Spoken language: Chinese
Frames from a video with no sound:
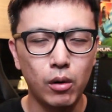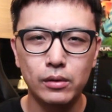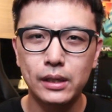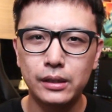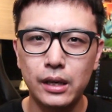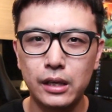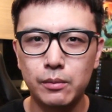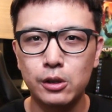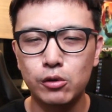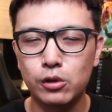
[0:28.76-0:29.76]
往往在电影里
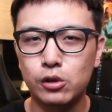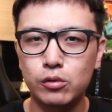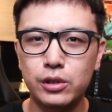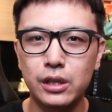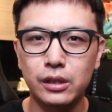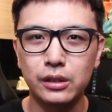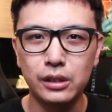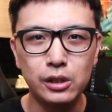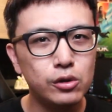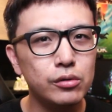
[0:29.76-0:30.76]
面就会出现了
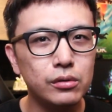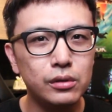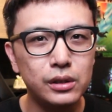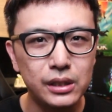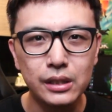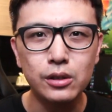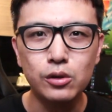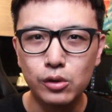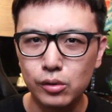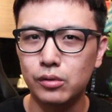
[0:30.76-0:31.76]
一句
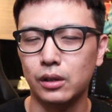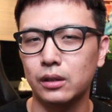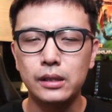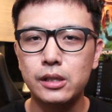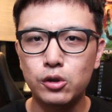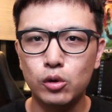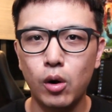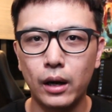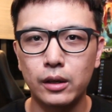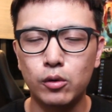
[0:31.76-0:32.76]
金句。那这句
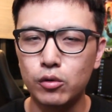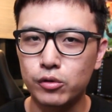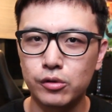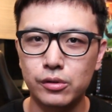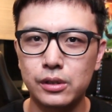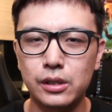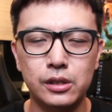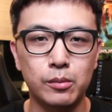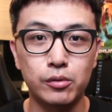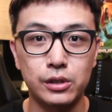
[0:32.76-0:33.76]
话呢，或许就是这
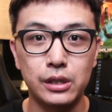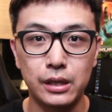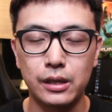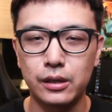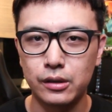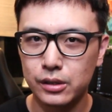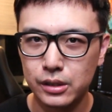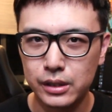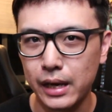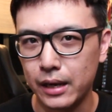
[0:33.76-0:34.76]
整部戏的一个核
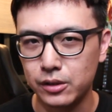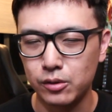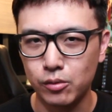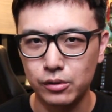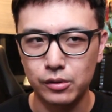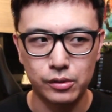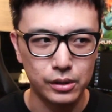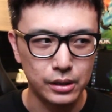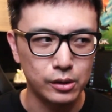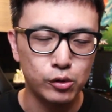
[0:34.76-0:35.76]
心价值，或者就
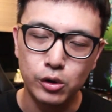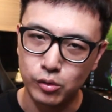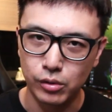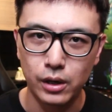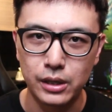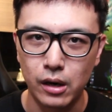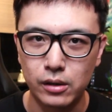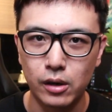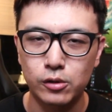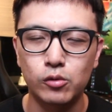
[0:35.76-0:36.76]
是一个最主要想要
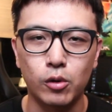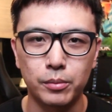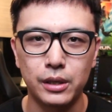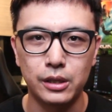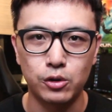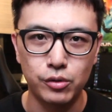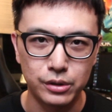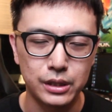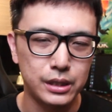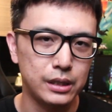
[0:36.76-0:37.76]
告诉我们的一个讯。